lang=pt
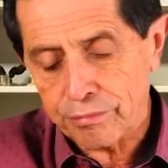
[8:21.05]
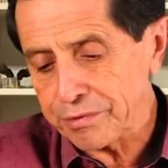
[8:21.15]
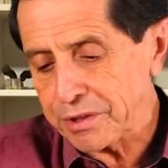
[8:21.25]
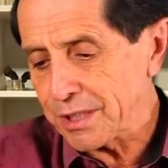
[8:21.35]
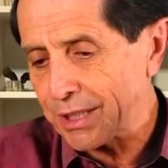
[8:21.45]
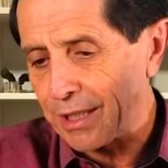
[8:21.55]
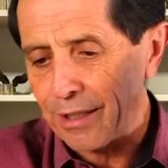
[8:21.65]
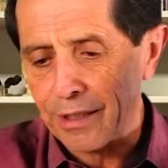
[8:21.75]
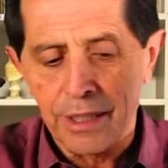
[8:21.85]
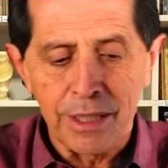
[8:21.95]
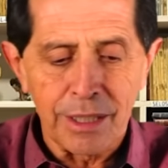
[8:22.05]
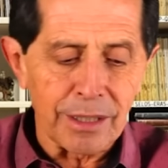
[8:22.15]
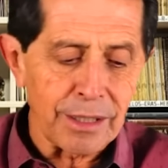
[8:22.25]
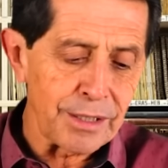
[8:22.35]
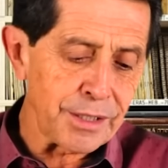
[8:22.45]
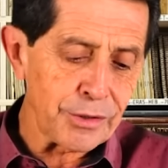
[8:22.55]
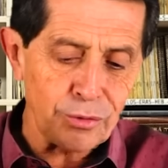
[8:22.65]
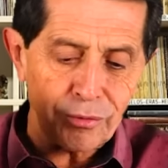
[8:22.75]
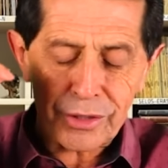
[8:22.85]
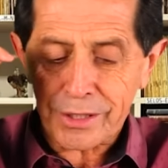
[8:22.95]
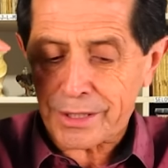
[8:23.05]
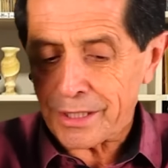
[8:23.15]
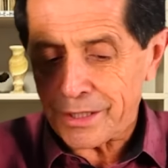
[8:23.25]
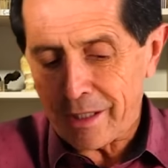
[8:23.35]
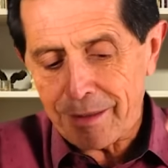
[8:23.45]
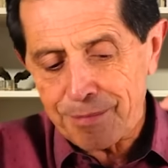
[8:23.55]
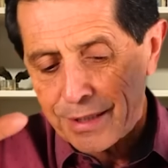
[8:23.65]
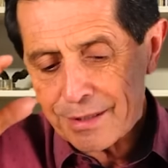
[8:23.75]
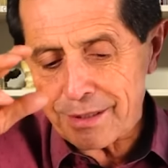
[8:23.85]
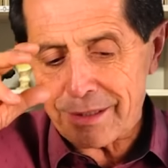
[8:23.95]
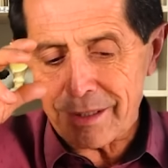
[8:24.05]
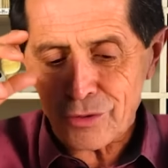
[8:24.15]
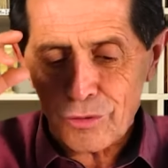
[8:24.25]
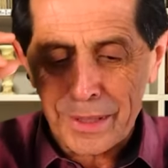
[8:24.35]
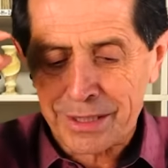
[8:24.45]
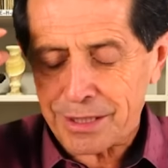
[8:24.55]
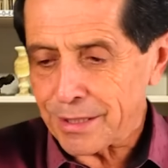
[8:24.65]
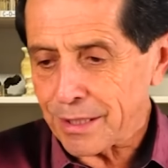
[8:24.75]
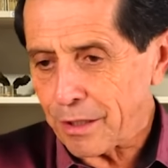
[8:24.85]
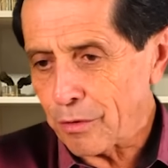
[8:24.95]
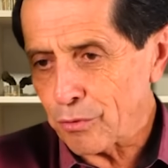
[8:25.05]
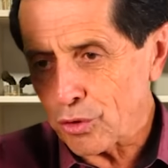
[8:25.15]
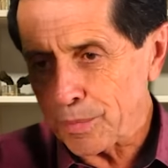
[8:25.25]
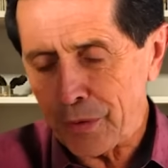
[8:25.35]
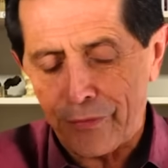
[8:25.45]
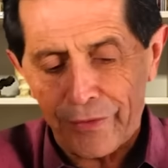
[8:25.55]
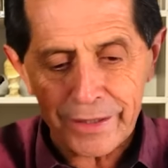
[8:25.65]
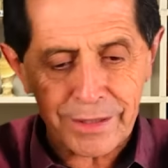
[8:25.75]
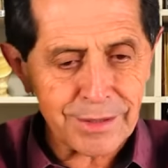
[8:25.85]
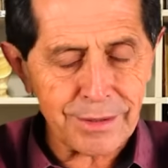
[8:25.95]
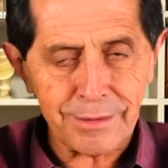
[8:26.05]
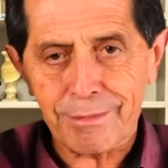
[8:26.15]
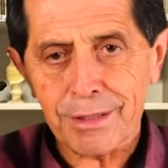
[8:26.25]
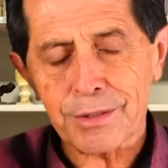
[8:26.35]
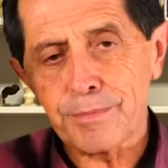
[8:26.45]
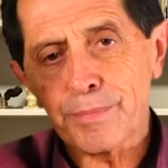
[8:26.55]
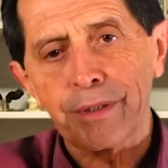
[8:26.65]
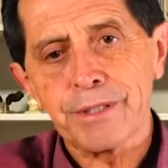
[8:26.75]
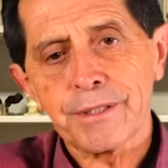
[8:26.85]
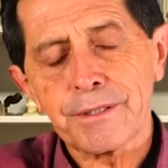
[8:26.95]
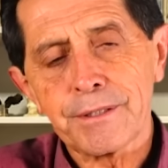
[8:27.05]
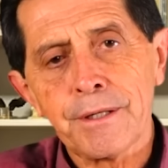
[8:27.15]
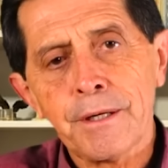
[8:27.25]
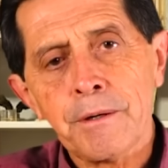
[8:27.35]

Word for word: Uns um dizem que é Elias, outros dizem que é Jeremias e que é João Batista e que é um dos profetas e, e assim por diante.